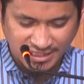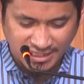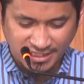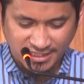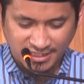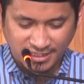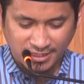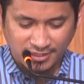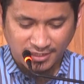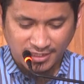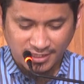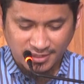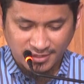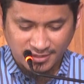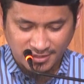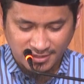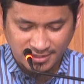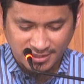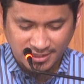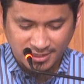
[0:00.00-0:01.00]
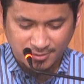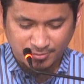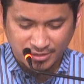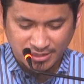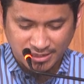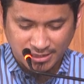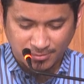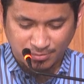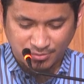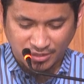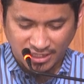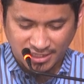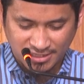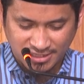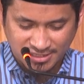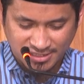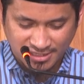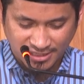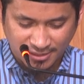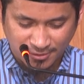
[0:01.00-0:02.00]
Nah, kalau Al-Khaliq mencipta
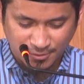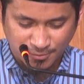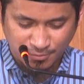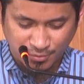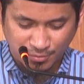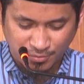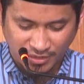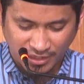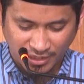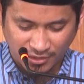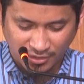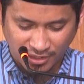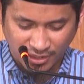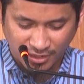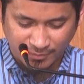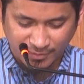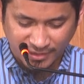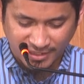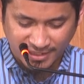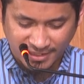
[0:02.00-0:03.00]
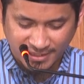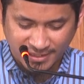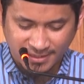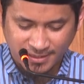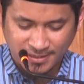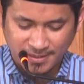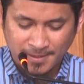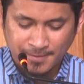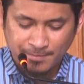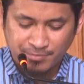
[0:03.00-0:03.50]
aja secara umum, kalau Al-Bari